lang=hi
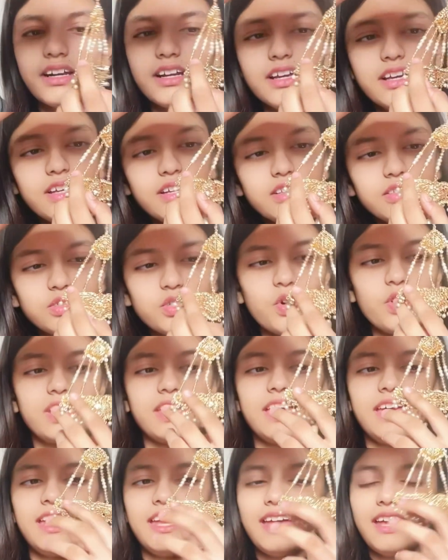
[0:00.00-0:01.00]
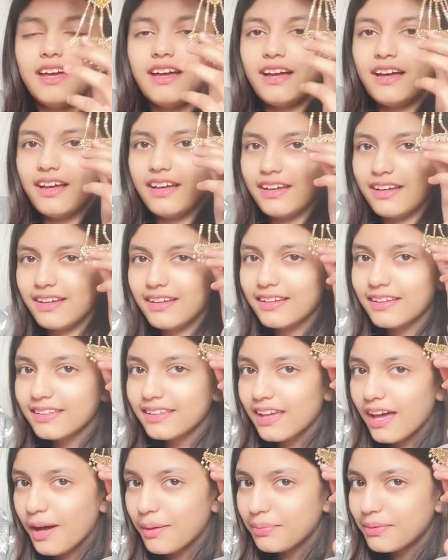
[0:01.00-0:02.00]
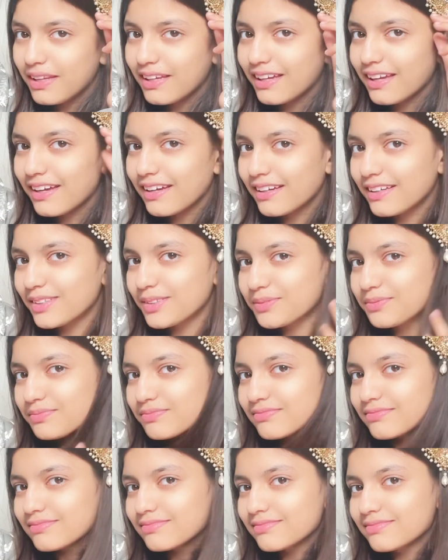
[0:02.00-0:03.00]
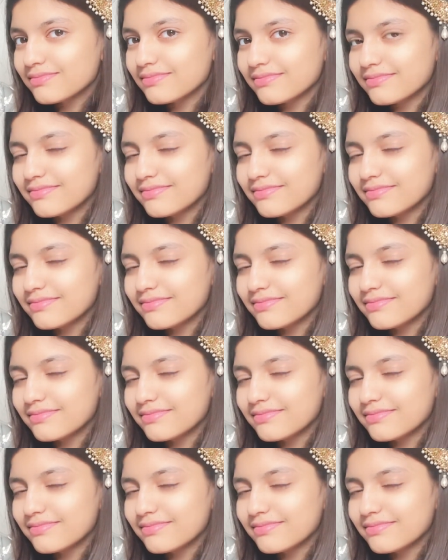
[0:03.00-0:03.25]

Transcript: तो यार यहाँ पर हम लगाते थे झूमर शूमर और मैंने बहुत सी